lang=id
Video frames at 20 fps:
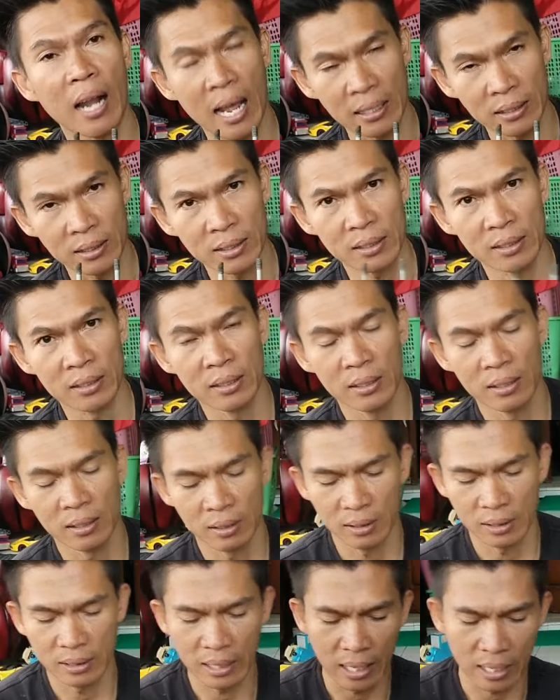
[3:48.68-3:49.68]
las
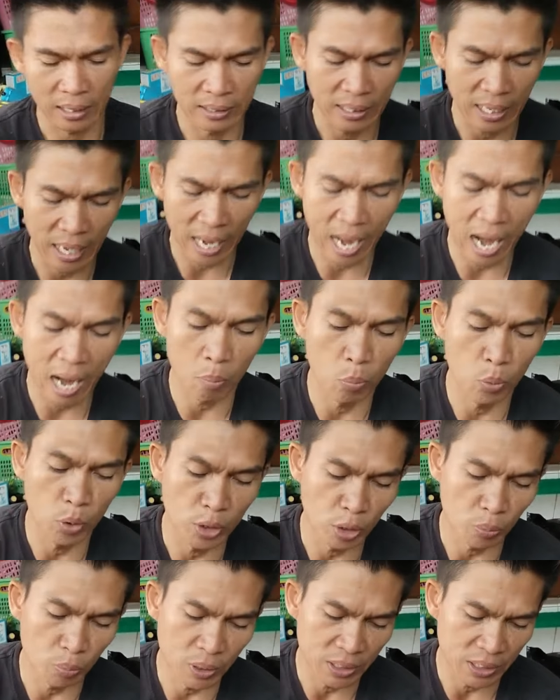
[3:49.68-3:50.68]
ya dia
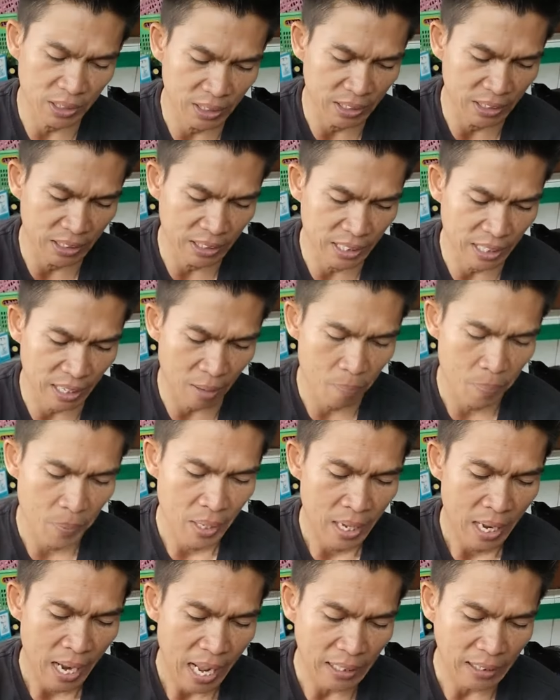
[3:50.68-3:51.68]
aluminium di sini ya
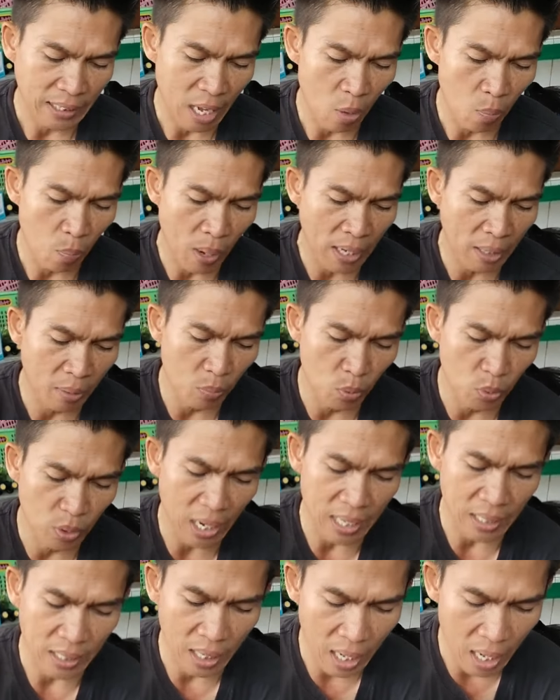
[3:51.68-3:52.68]
atau paling
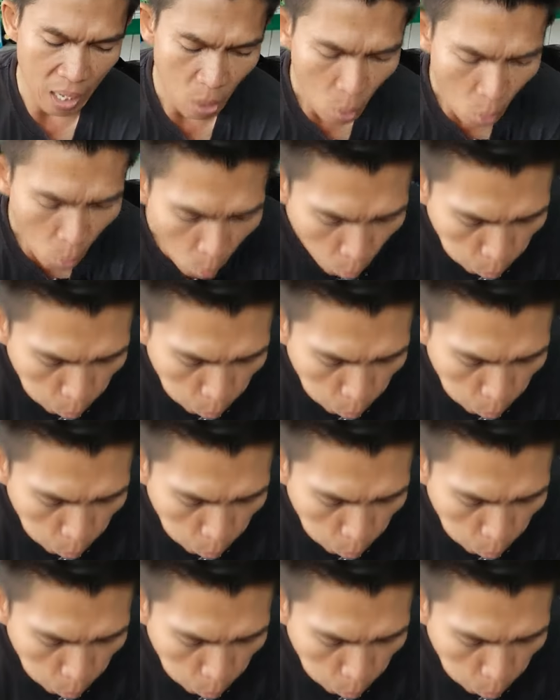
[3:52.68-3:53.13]
mudah adalah